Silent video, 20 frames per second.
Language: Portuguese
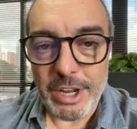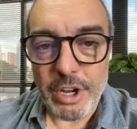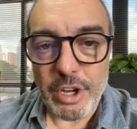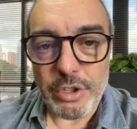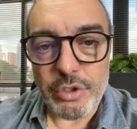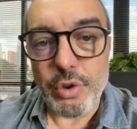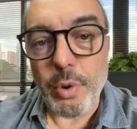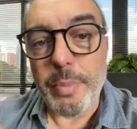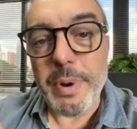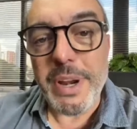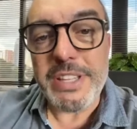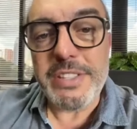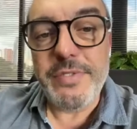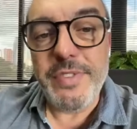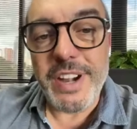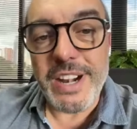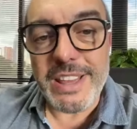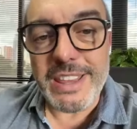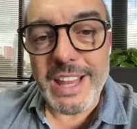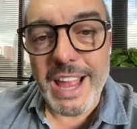sobre as
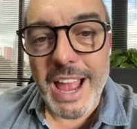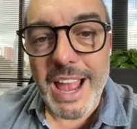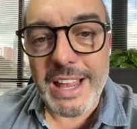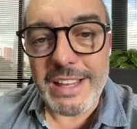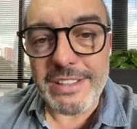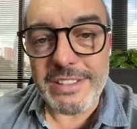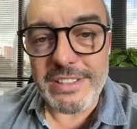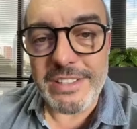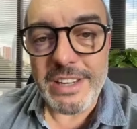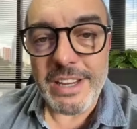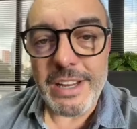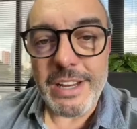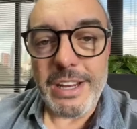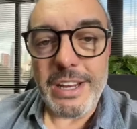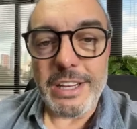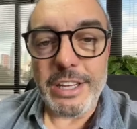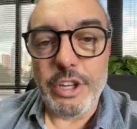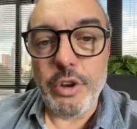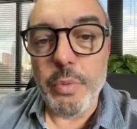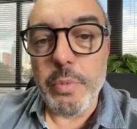verdades
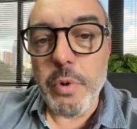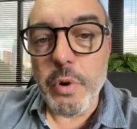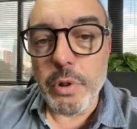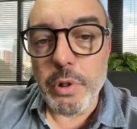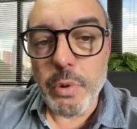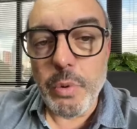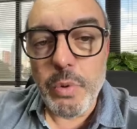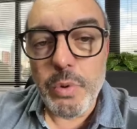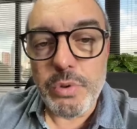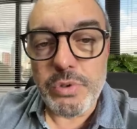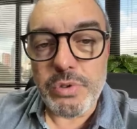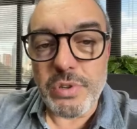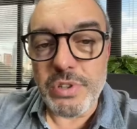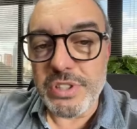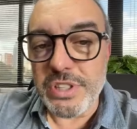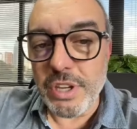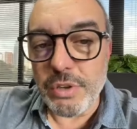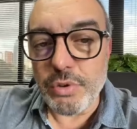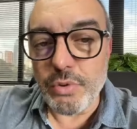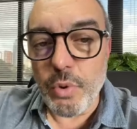que o Molusco e
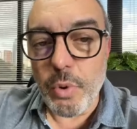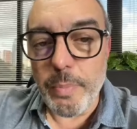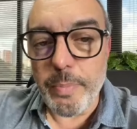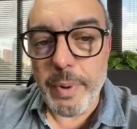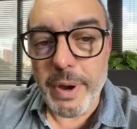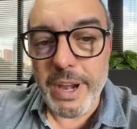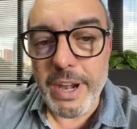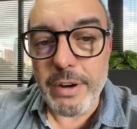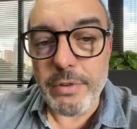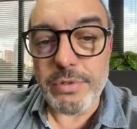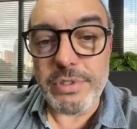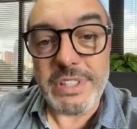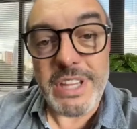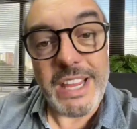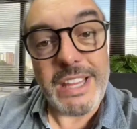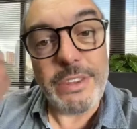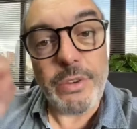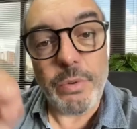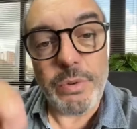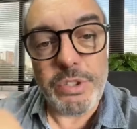seus companheiros
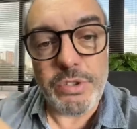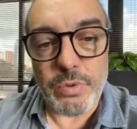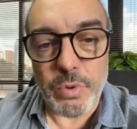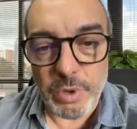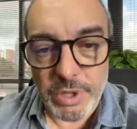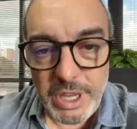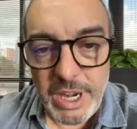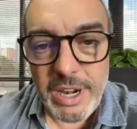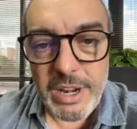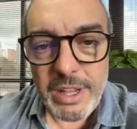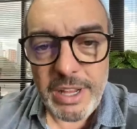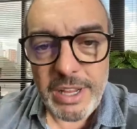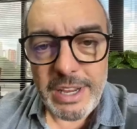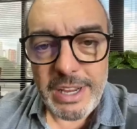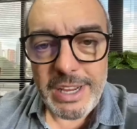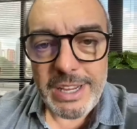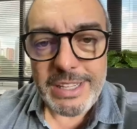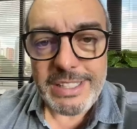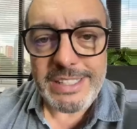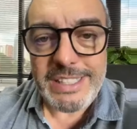tentam esconder?
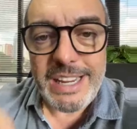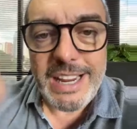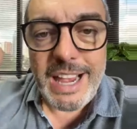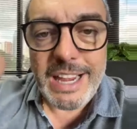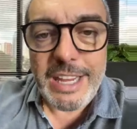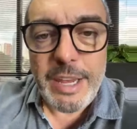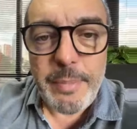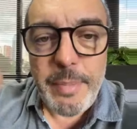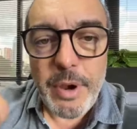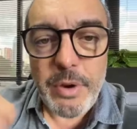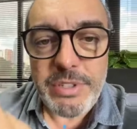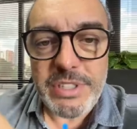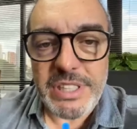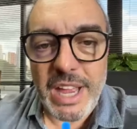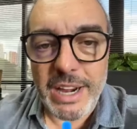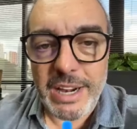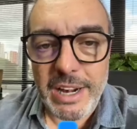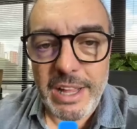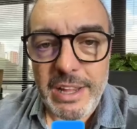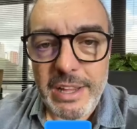Siga aqui meu
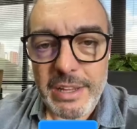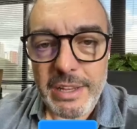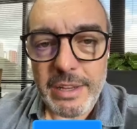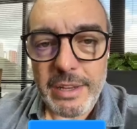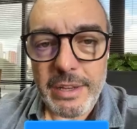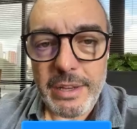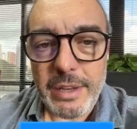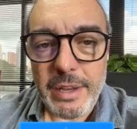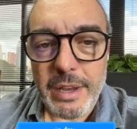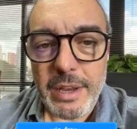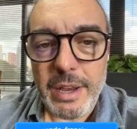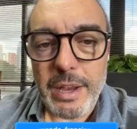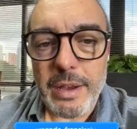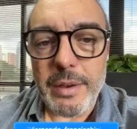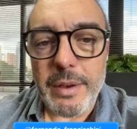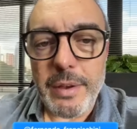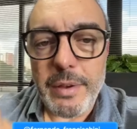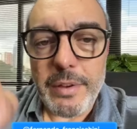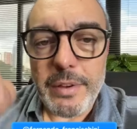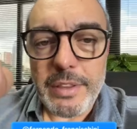Instagram.
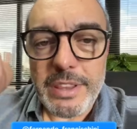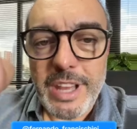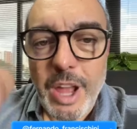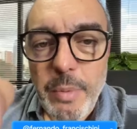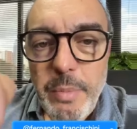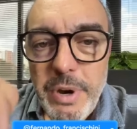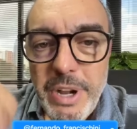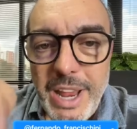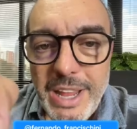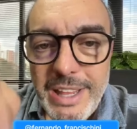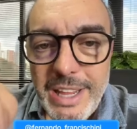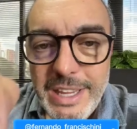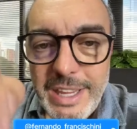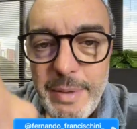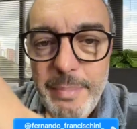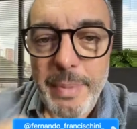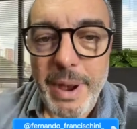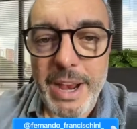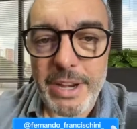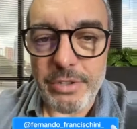Dá uma olhada aqui
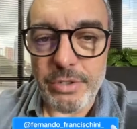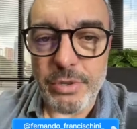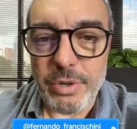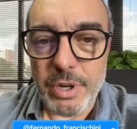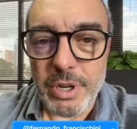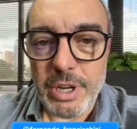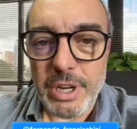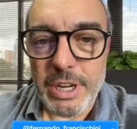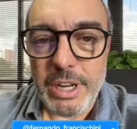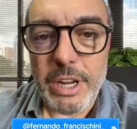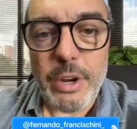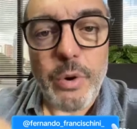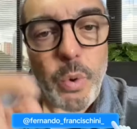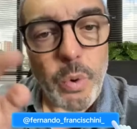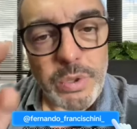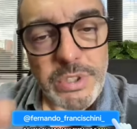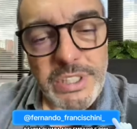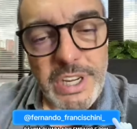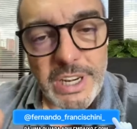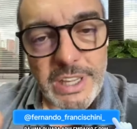embaixo. E com
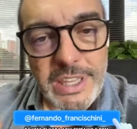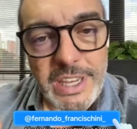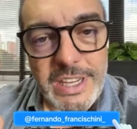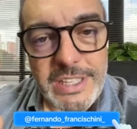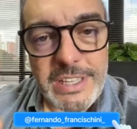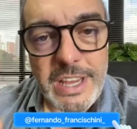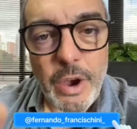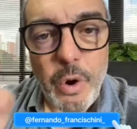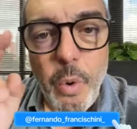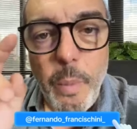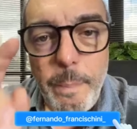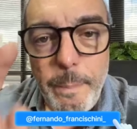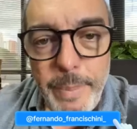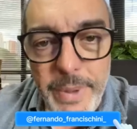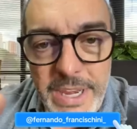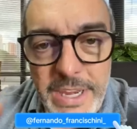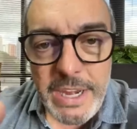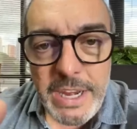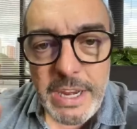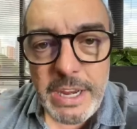certeza,
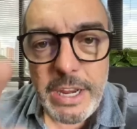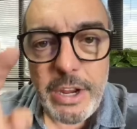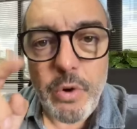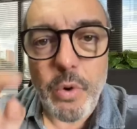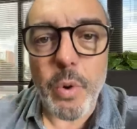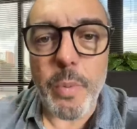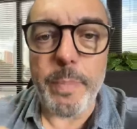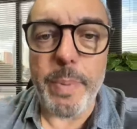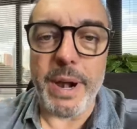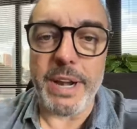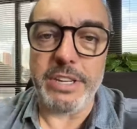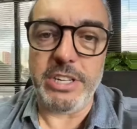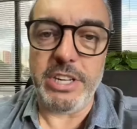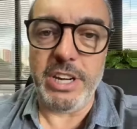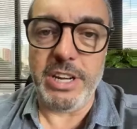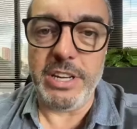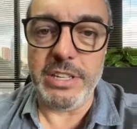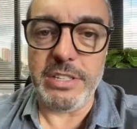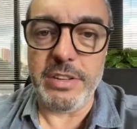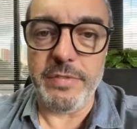opine e
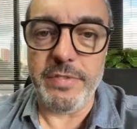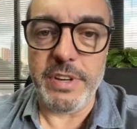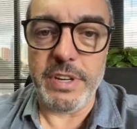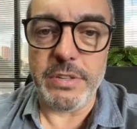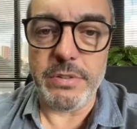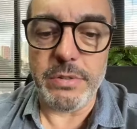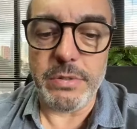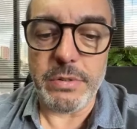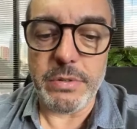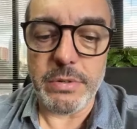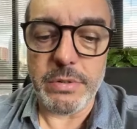compartilhe esse vídeo.